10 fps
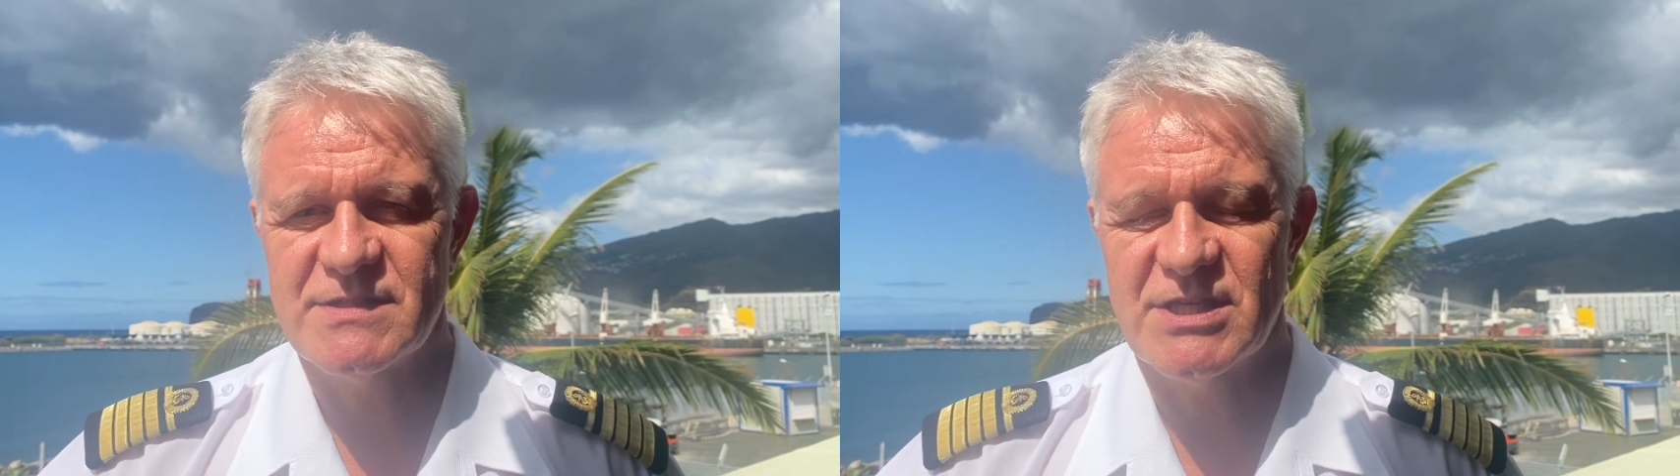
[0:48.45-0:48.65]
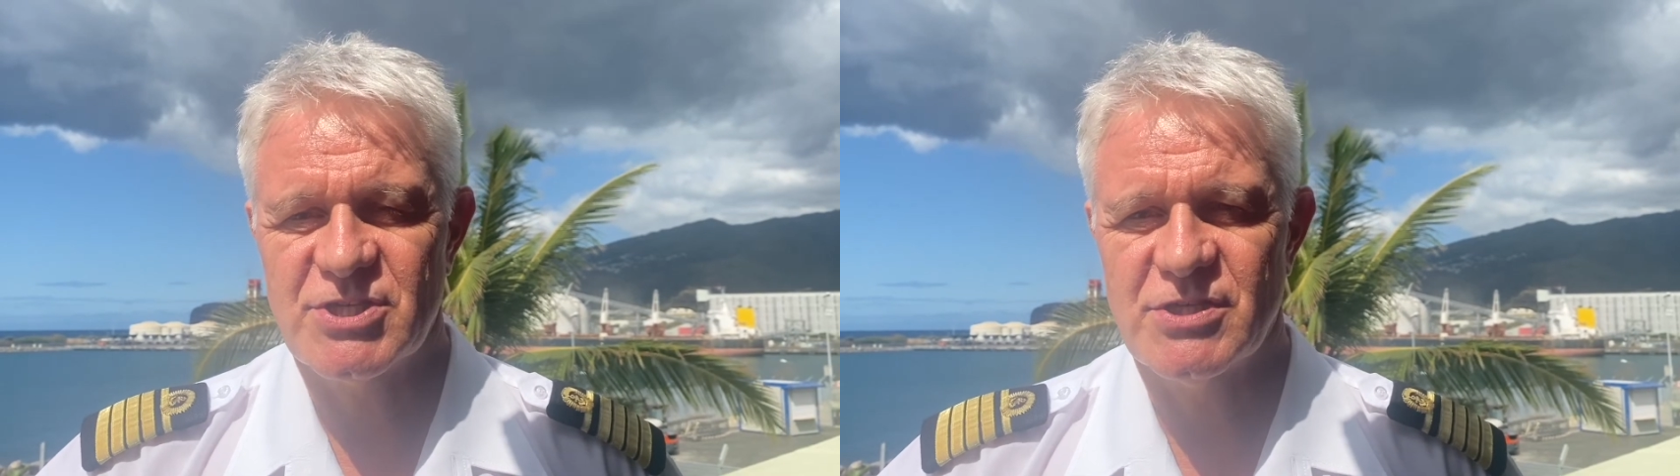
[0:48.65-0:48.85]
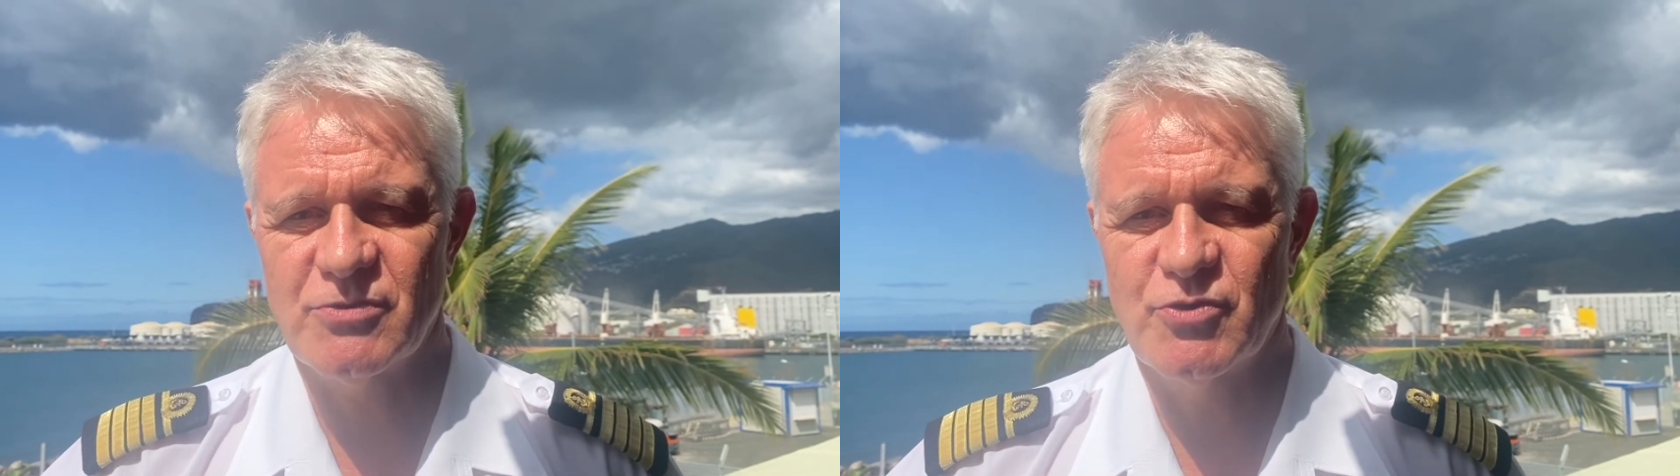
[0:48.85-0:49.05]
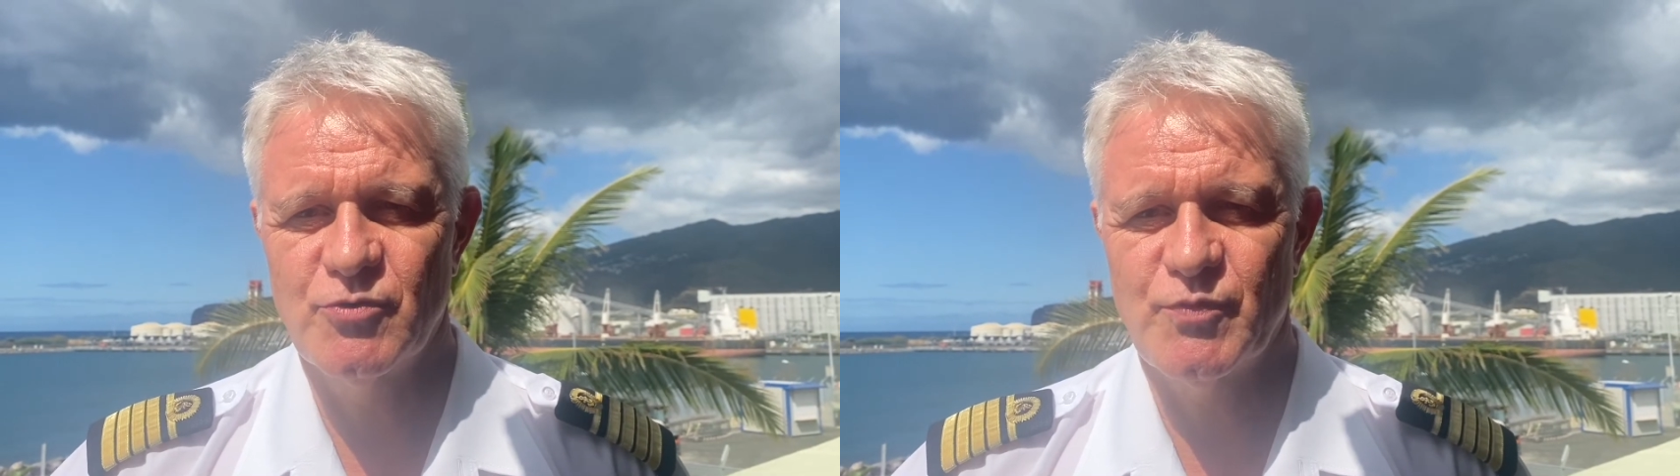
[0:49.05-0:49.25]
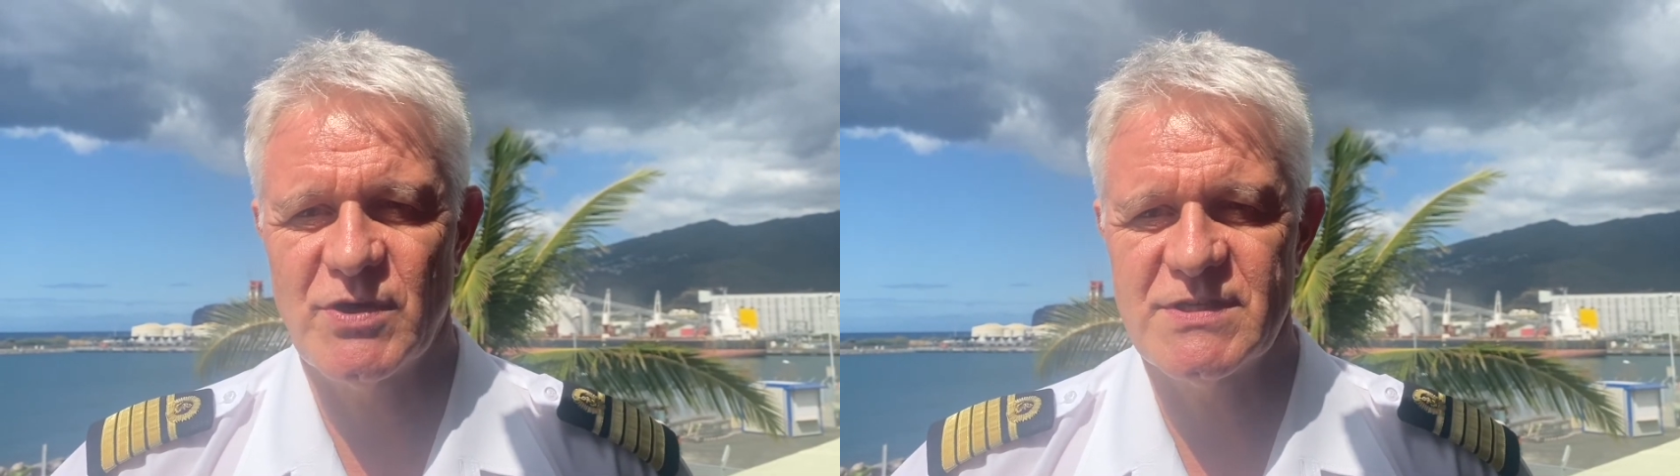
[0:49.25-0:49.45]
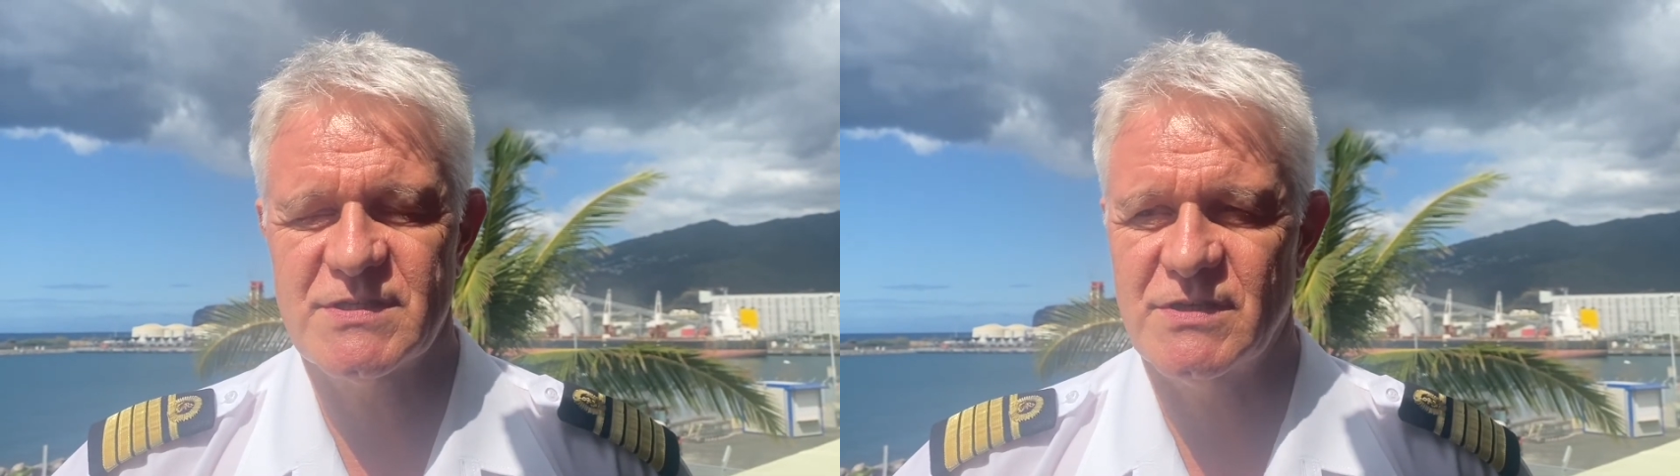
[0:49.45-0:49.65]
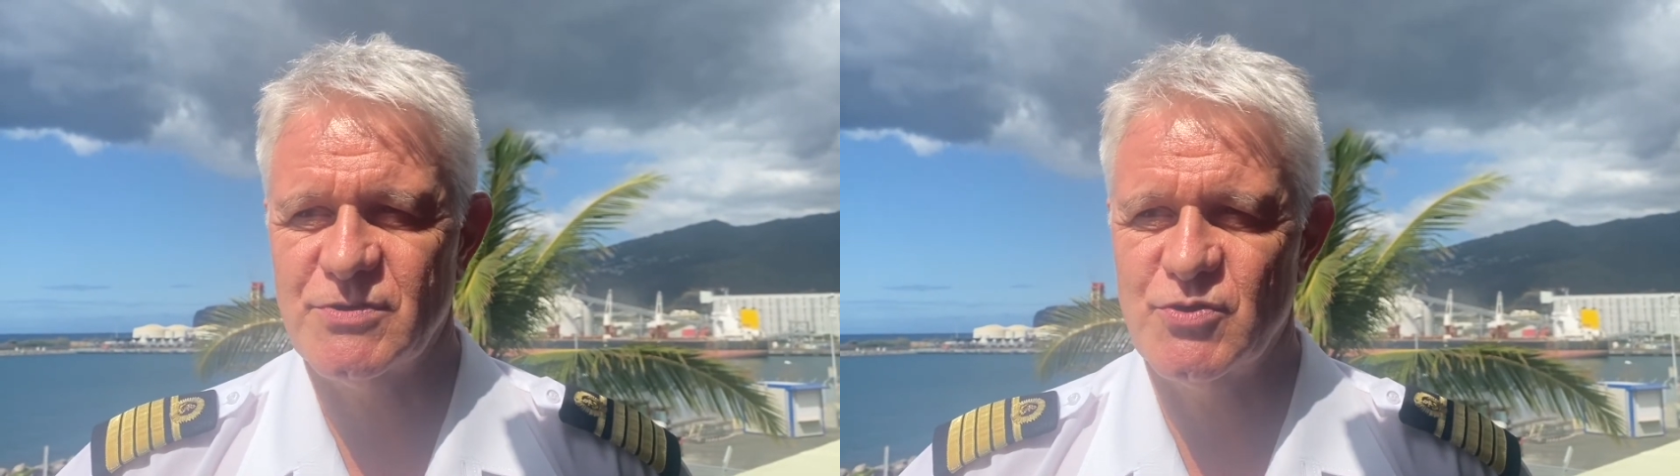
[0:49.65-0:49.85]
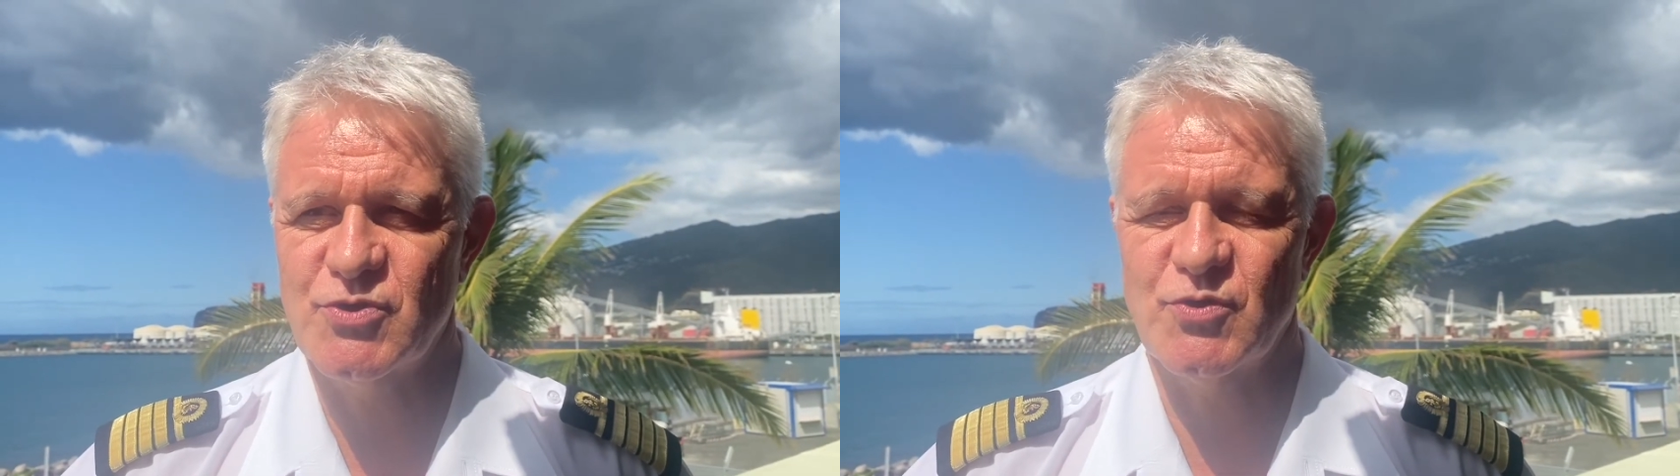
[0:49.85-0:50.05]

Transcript: sachant que pour l'instant ce